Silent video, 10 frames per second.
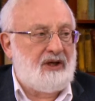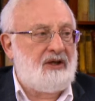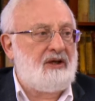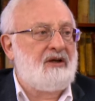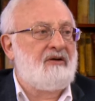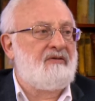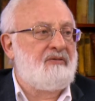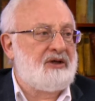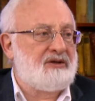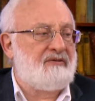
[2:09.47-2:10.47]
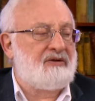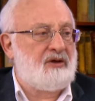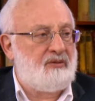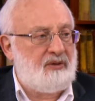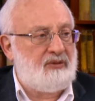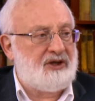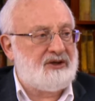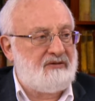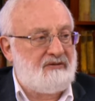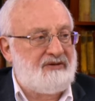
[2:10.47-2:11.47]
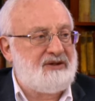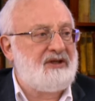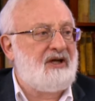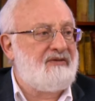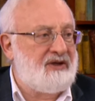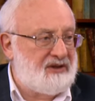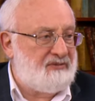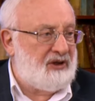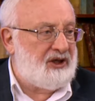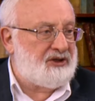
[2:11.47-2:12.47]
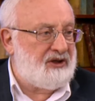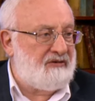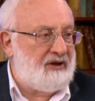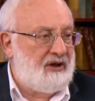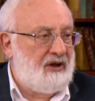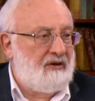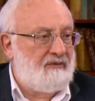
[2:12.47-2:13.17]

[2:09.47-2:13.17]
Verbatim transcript: и вместо «возлюби ближнего» «возненавидь ближнего».